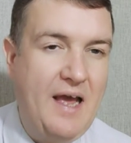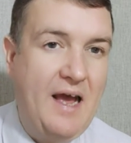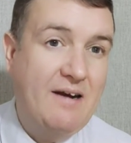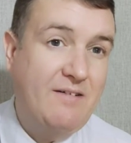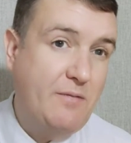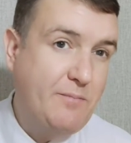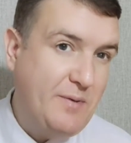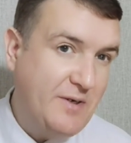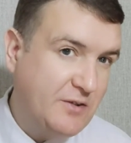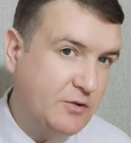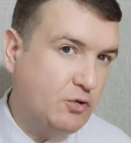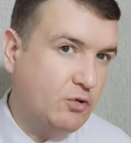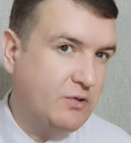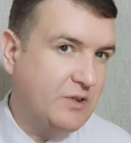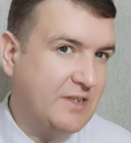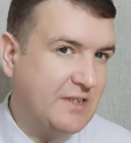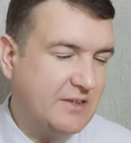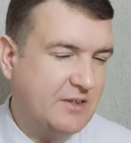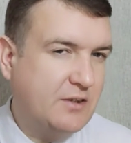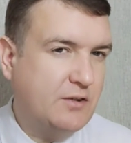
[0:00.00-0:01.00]
а в
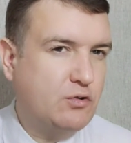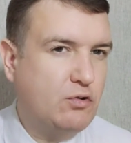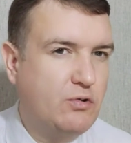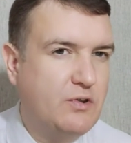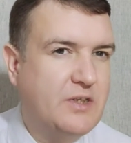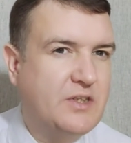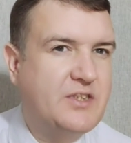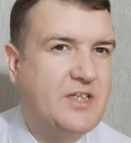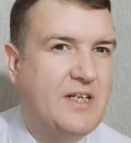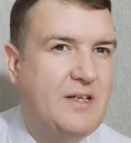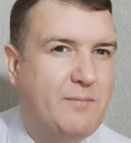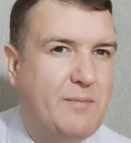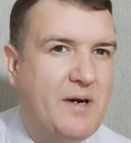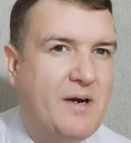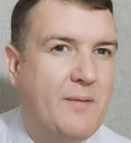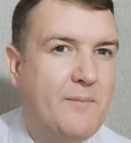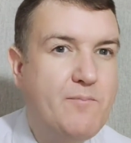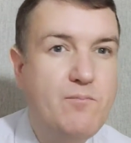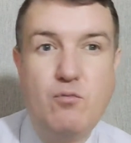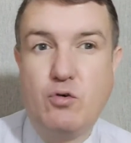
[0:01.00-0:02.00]
апелляционно-кассационных
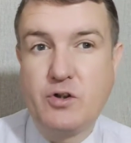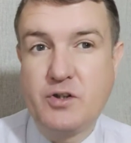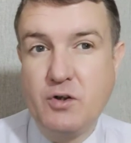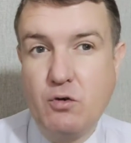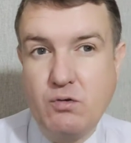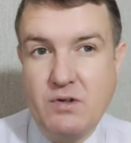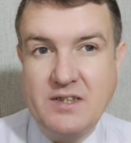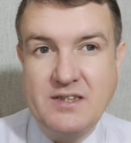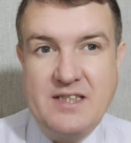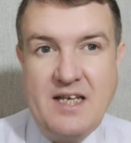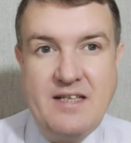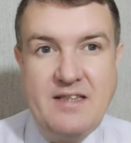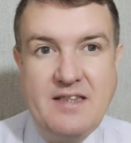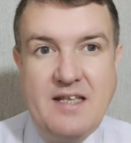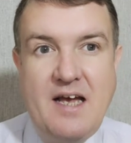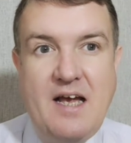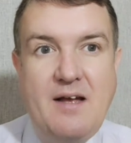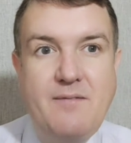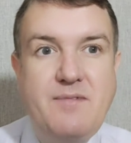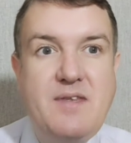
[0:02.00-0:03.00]
жалобах можно указать
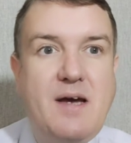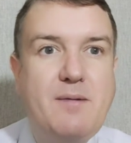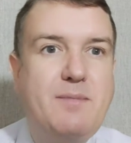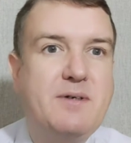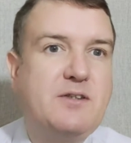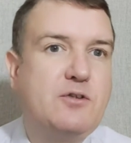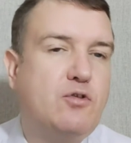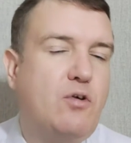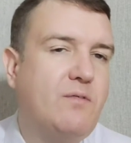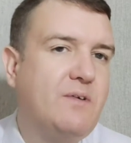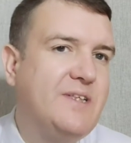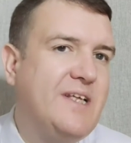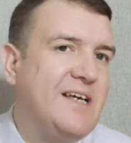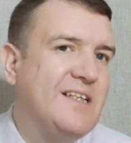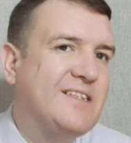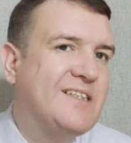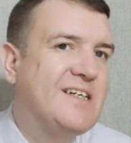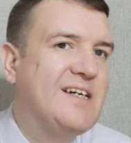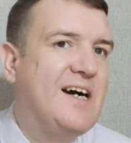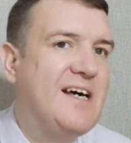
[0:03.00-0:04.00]
на необоснованный
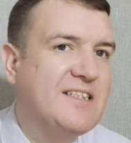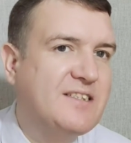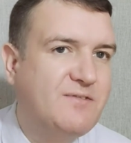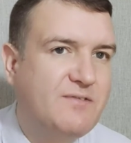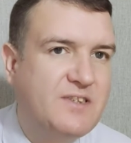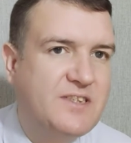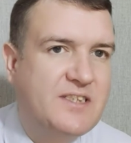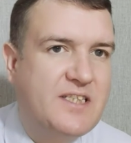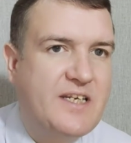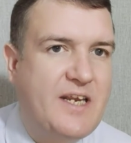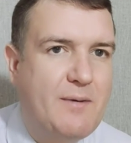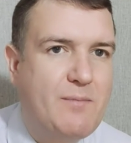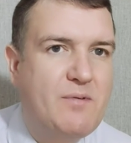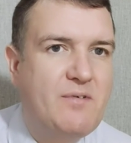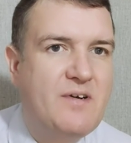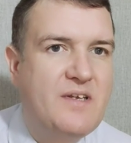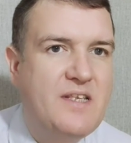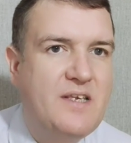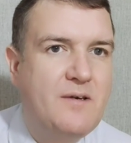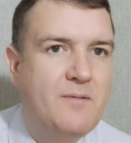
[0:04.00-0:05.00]
отказ в
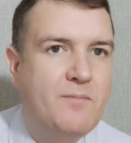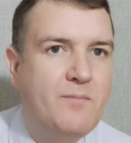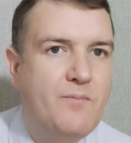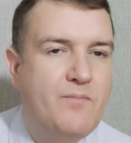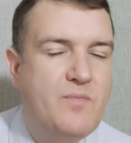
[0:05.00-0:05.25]
истребовании